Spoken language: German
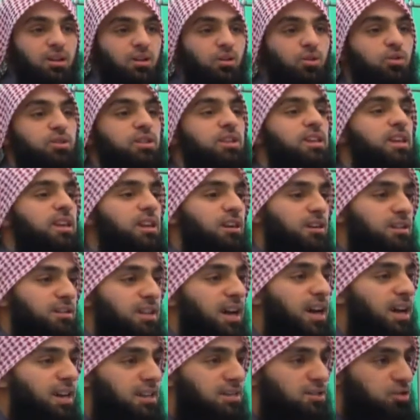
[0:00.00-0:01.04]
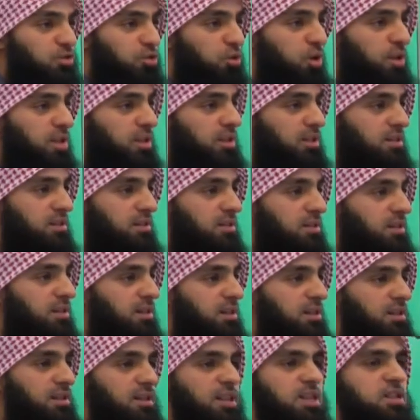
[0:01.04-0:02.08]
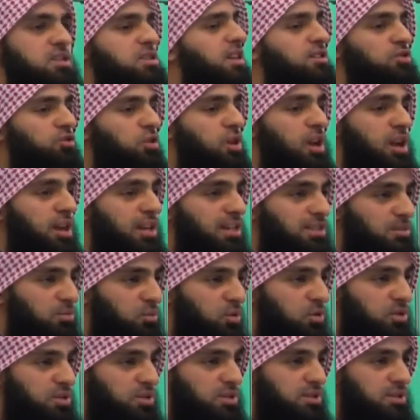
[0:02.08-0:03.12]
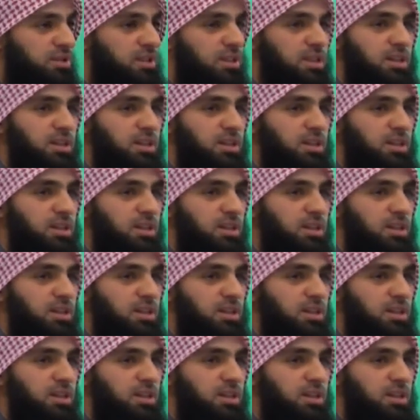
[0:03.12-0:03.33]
und die Ehre darin suchen, nicht Nationalismus,